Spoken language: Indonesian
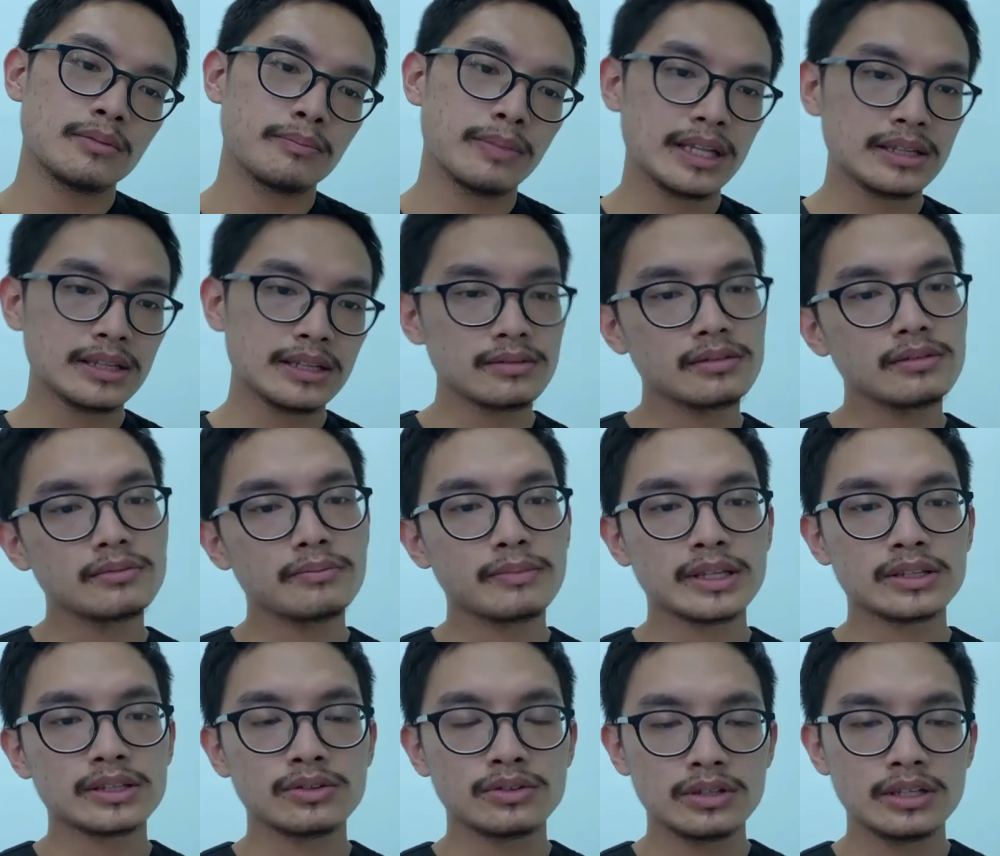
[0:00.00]
empat
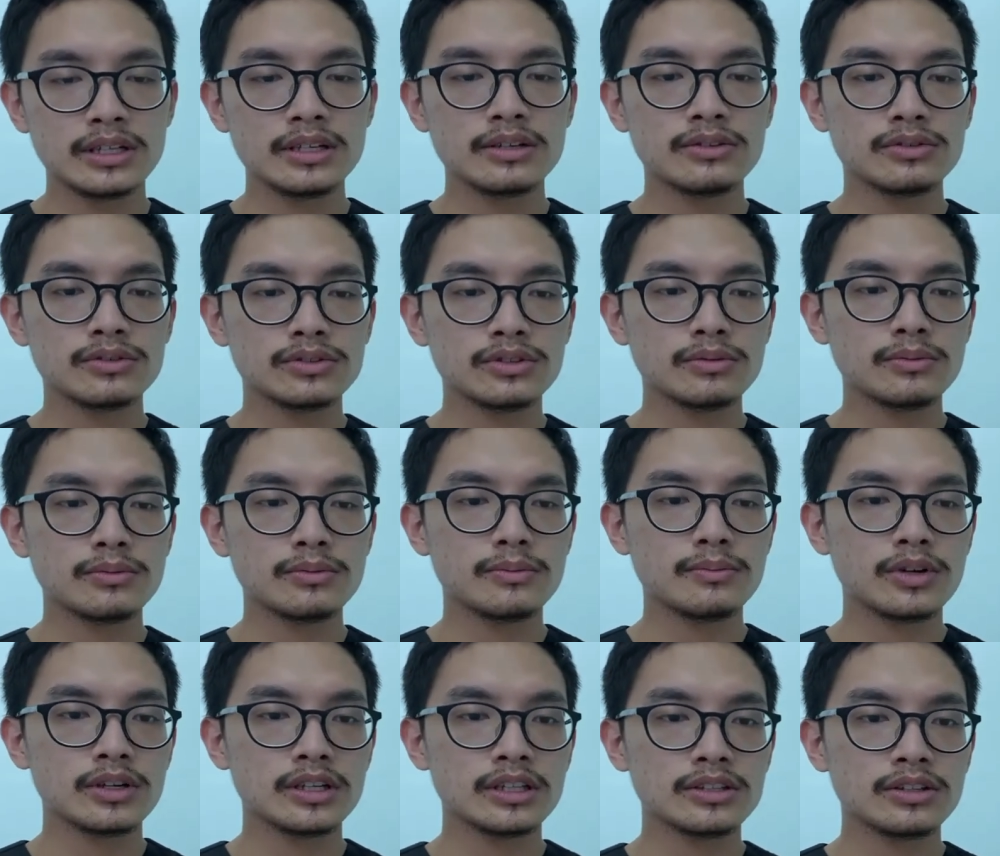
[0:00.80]
metode untuk
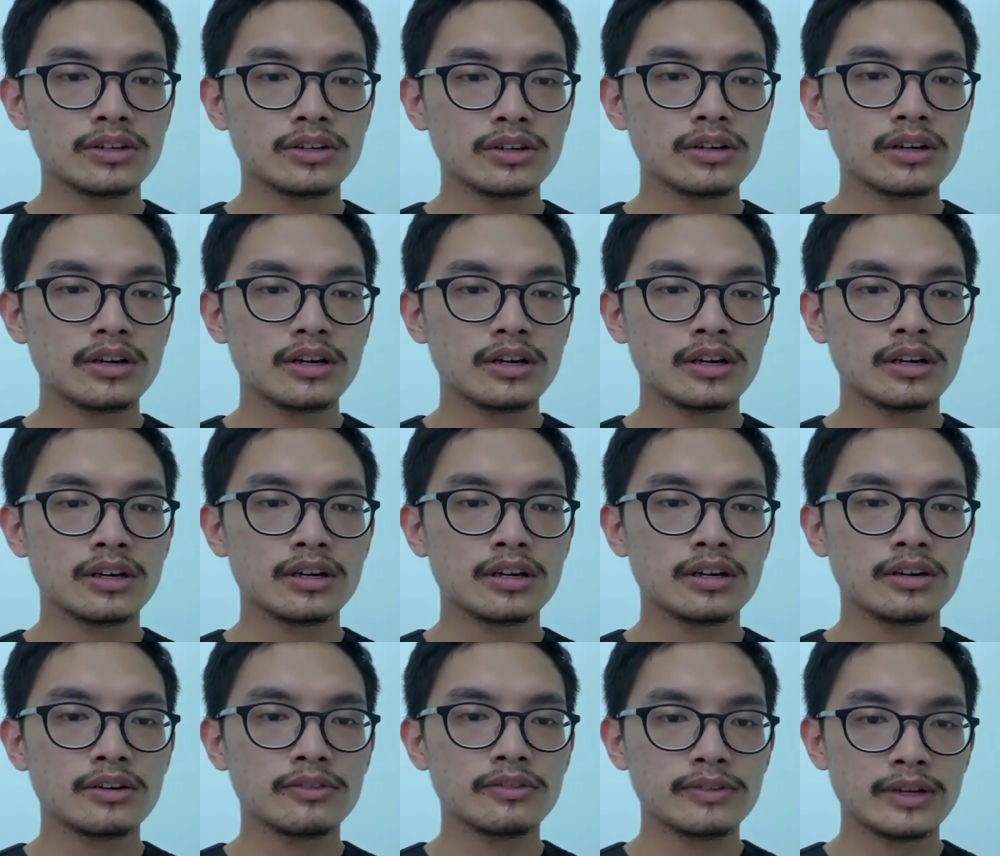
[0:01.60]
memonitor
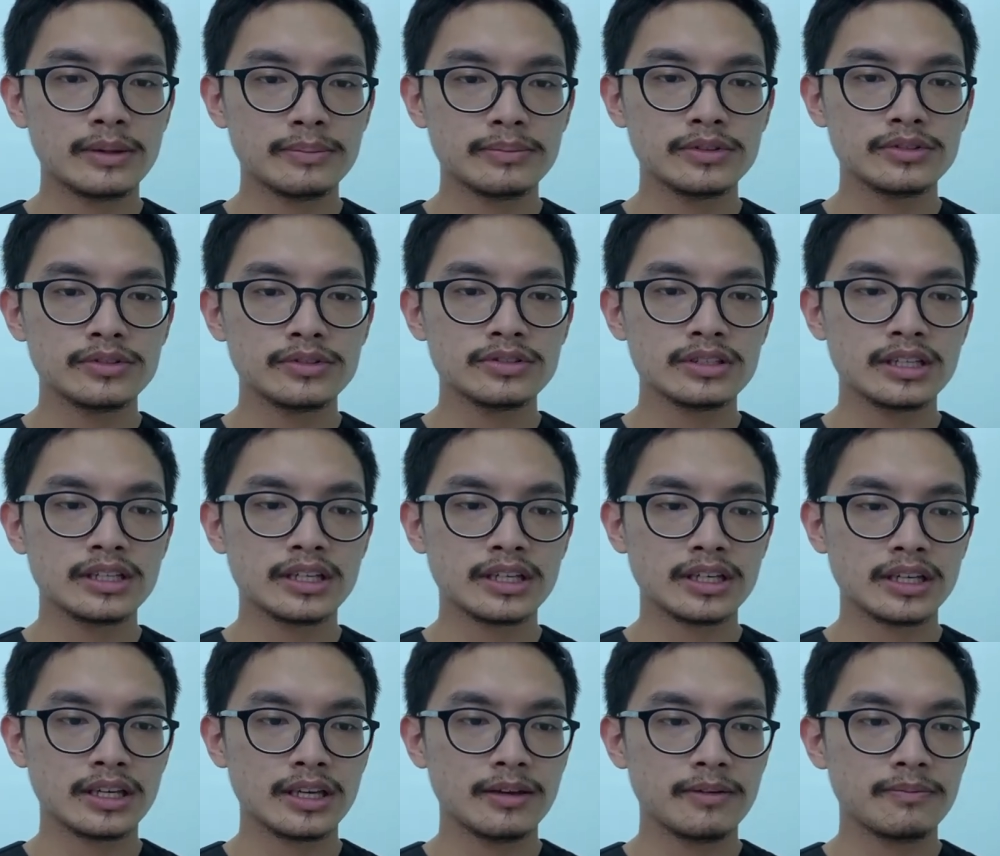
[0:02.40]
uh, flap itu
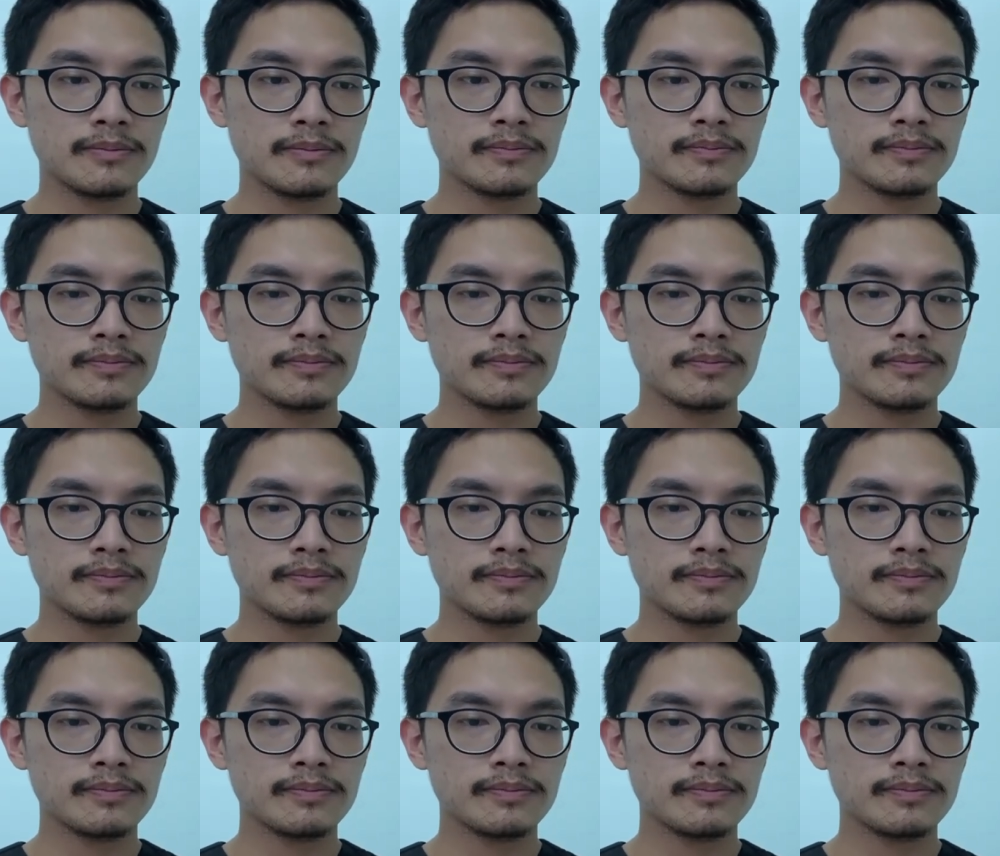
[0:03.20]
sendiri.